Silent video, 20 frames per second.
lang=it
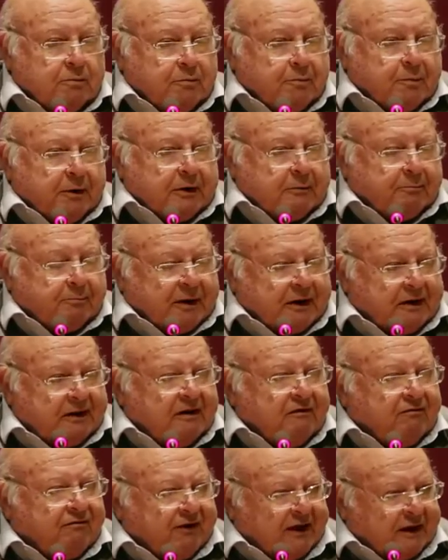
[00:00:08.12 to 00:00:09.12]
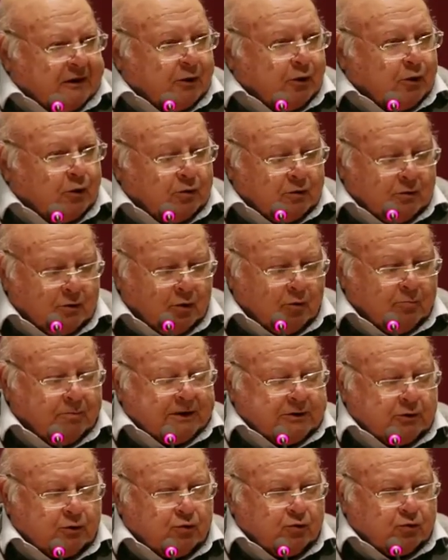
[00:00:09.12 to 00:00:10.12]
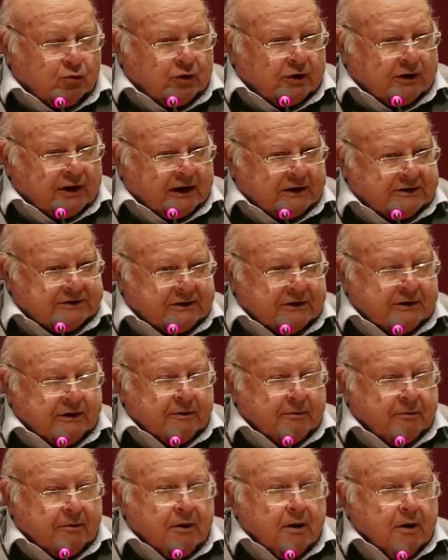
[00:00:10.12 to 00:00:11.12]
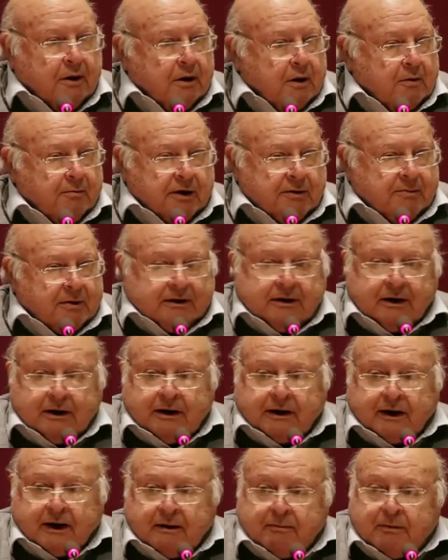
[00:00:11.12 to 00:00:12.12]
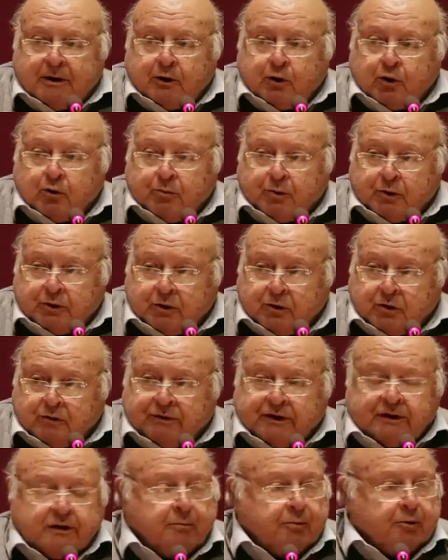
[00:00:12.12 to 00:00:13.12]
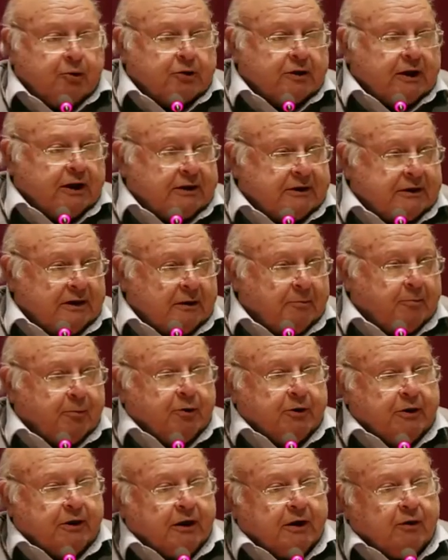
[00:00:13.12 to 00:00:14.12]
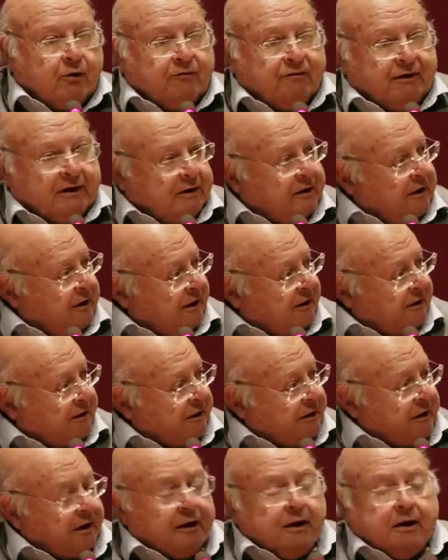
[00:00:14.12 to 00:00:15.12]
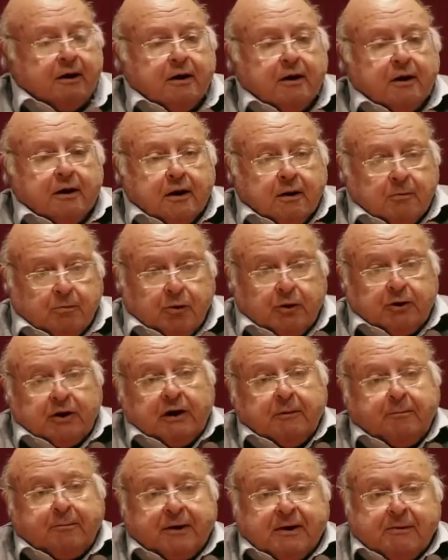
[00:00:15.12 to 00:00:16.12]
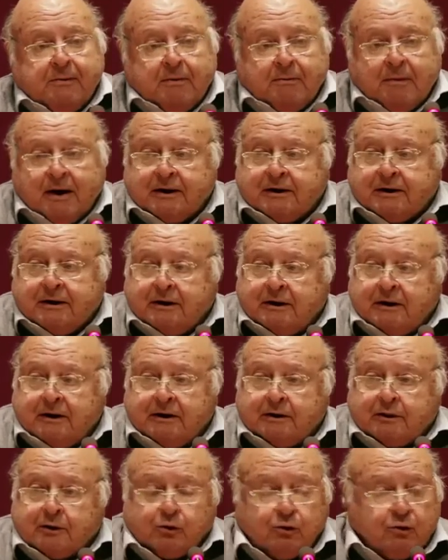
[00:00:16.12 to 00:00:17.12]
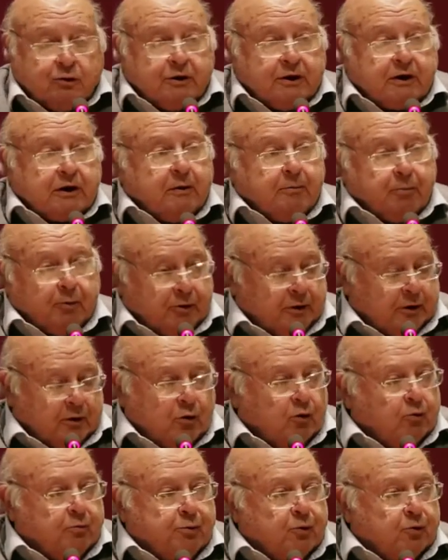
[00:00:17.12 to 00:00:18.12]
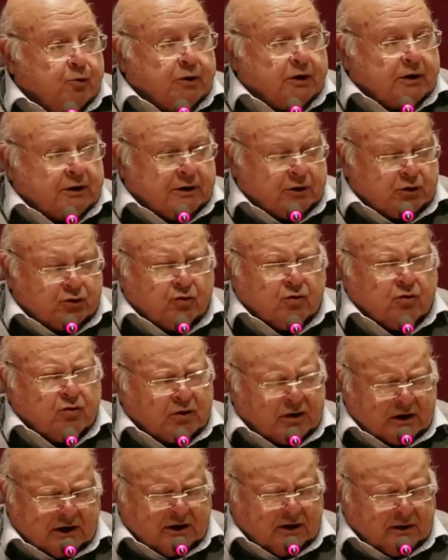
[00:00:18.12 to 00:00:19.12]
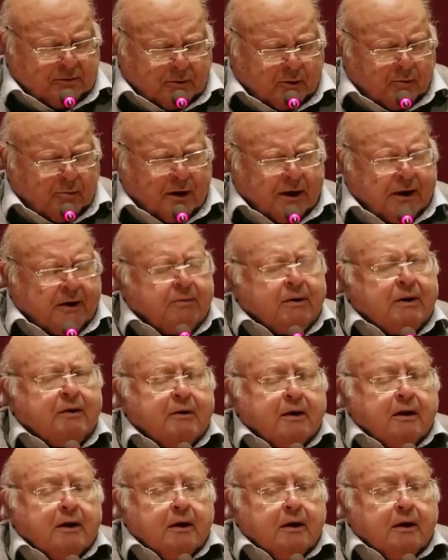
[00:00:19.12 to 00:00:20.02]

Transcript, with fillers: per, per difetto ho battuto i tasti di, prima delle Remington, poi delle olivette portatili, poi sì. delle olivette elettriche, sì. poi delle prime macchine elettroniche, poi del computer adesso con grandi problemi.